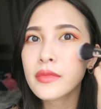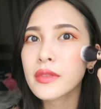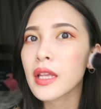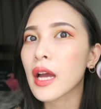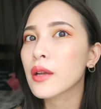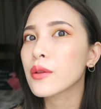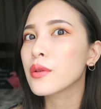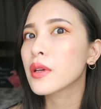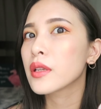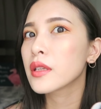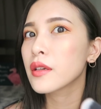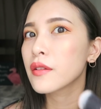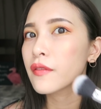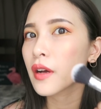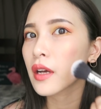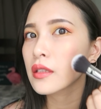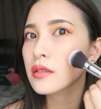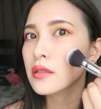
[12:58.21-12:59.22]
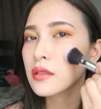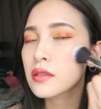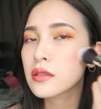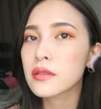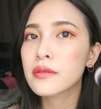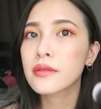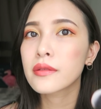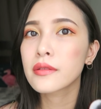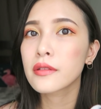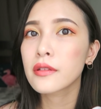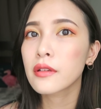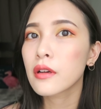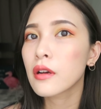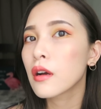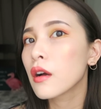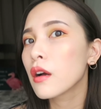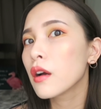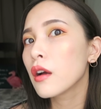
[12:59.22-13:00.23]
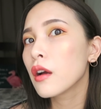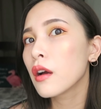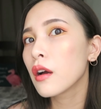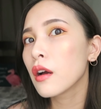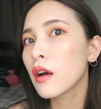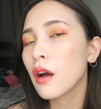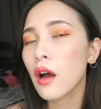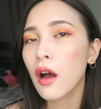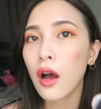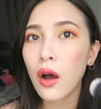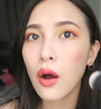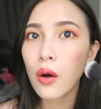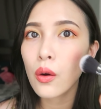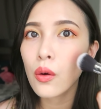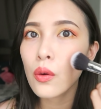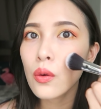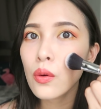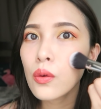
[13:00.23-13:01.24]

打圆的方式。哦，